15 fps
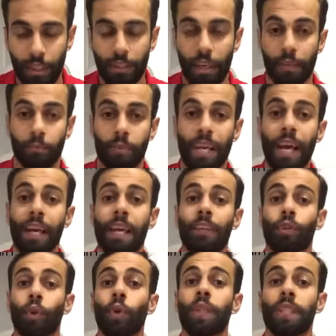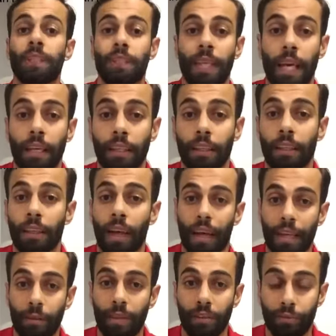طيب نحرق دهون ازاي
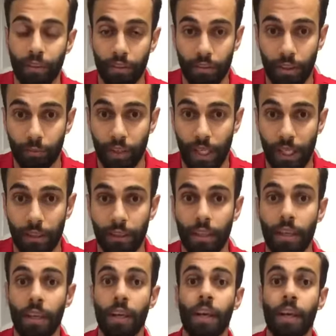هنعمل ايه في التمرين